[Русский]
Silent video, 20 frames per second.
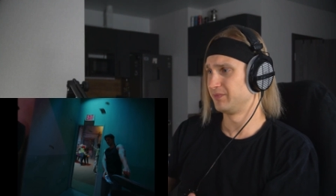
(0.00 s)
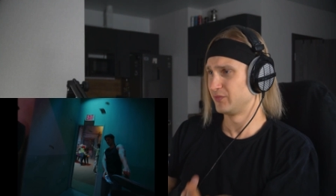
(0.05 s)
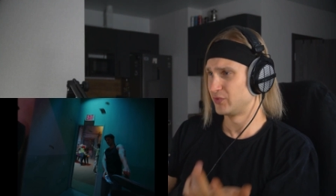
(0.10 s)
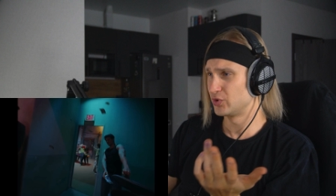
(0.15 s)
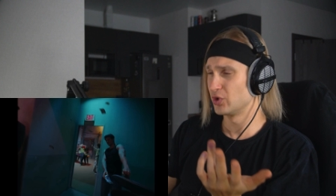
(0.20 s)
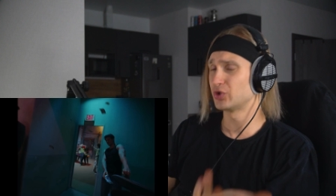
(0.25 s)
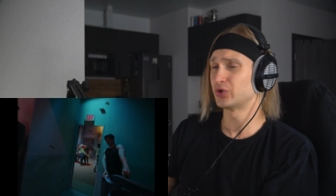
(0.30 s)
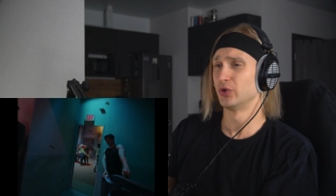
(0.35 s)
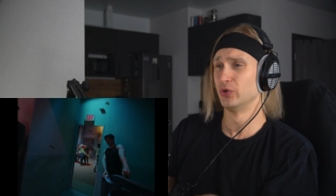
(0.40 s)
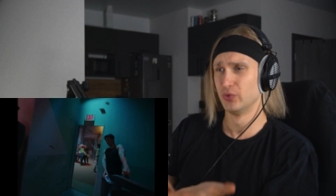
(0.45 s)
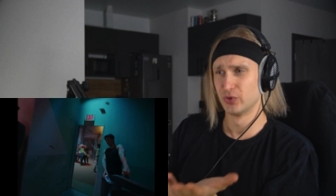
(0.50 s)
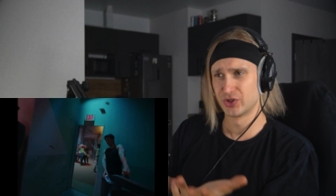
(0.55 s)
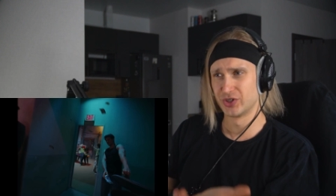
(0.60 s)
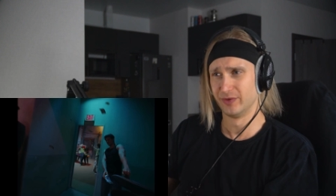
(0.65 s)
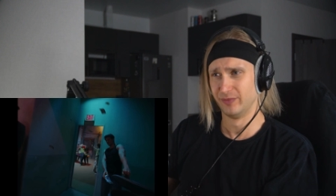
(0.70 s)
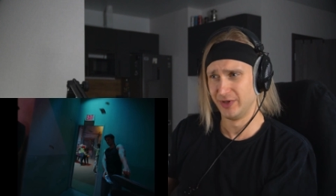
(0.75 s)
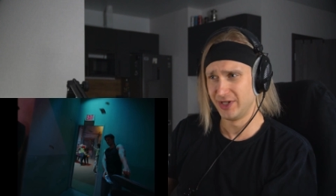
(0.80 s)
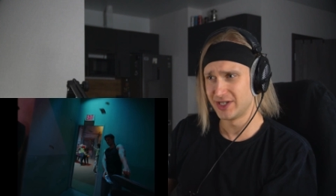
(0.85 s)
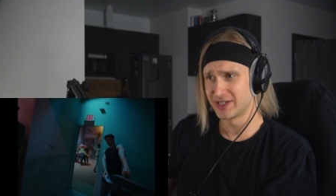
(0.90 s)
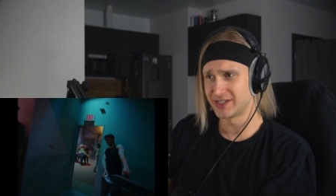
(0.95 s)
все, что
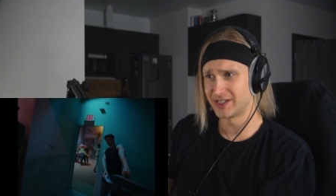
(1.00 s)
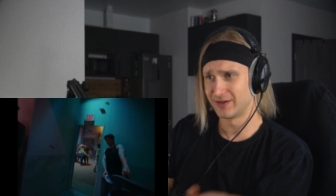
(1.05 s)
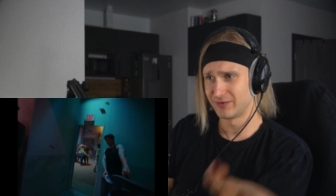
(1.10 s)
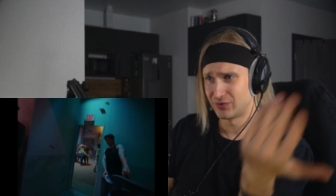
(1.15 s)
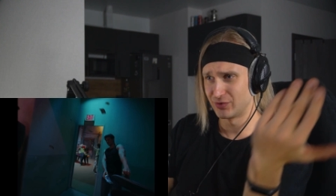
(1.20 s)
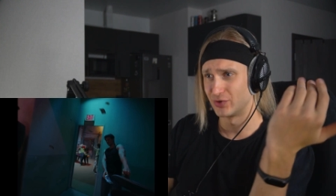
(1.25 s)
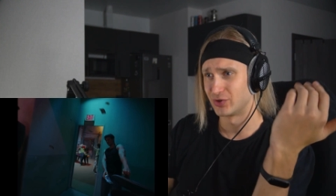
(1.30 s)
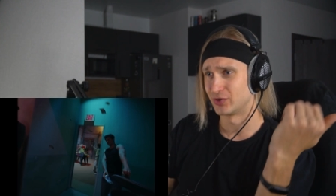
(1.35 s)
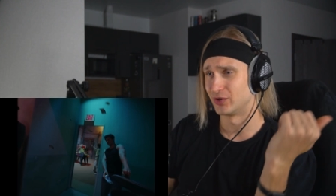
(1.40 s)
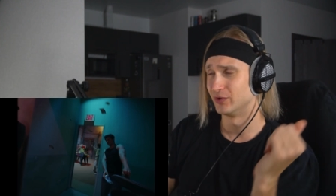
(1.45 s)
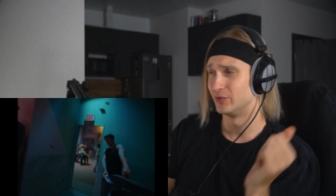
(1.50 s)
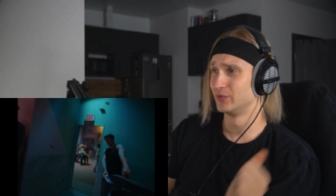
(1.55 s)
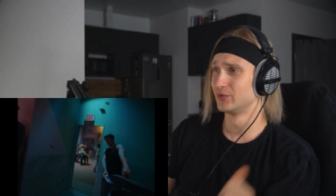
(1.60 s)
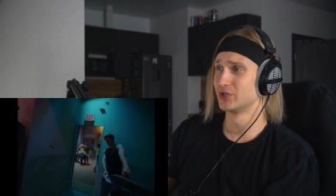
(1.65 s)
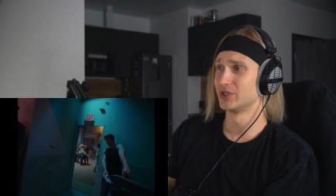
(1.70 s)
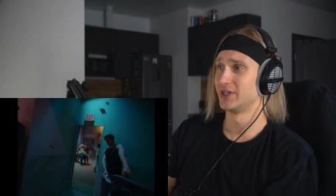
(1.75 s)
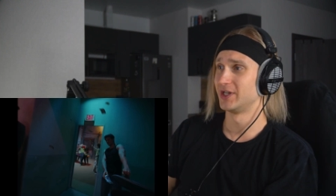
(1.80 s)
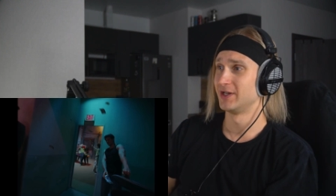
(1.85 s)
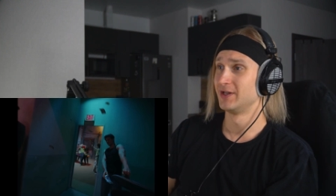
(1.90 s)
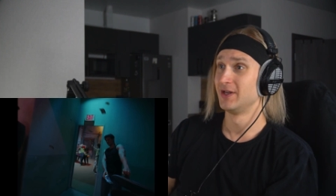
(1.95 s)
нужно близко, все, что
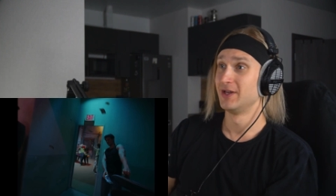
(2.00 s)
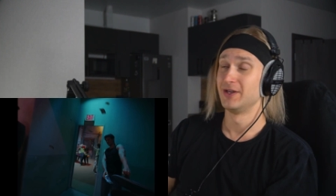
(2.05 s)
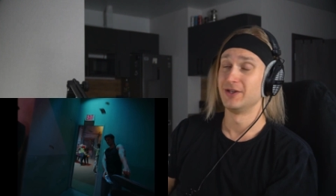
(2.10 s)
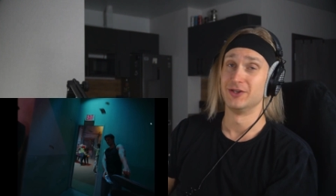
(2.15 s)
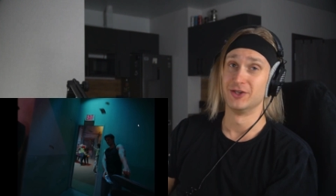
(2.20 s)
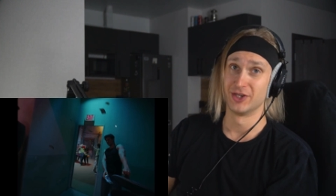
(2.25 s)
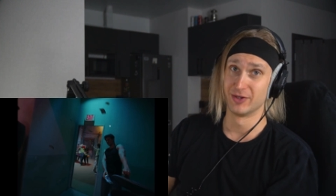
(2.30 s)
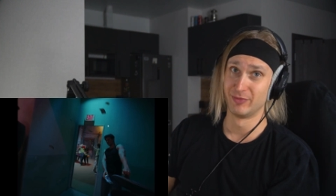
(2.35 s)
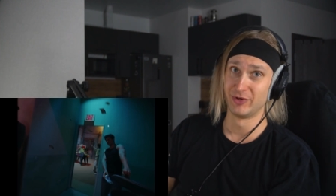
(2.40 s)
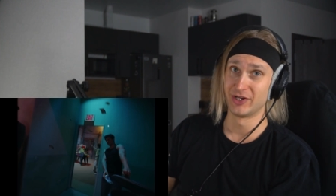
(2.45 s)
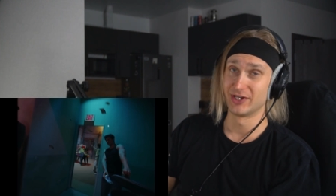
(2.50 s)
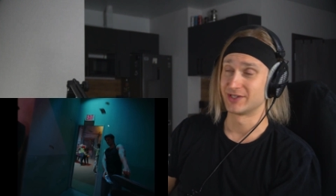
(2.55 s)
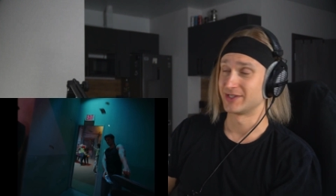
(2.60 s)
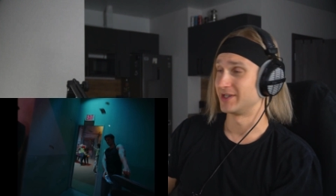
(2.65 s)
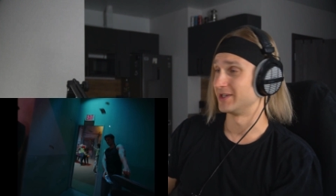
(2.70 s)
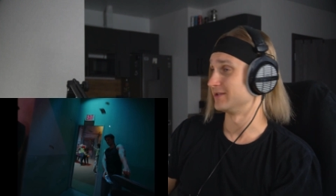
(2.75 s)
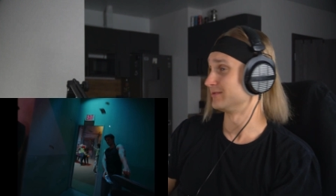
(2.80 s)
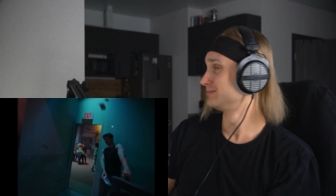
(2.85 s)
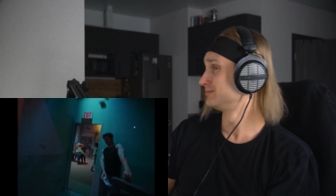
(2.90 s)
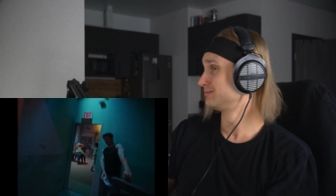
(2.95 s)
нужно не близко.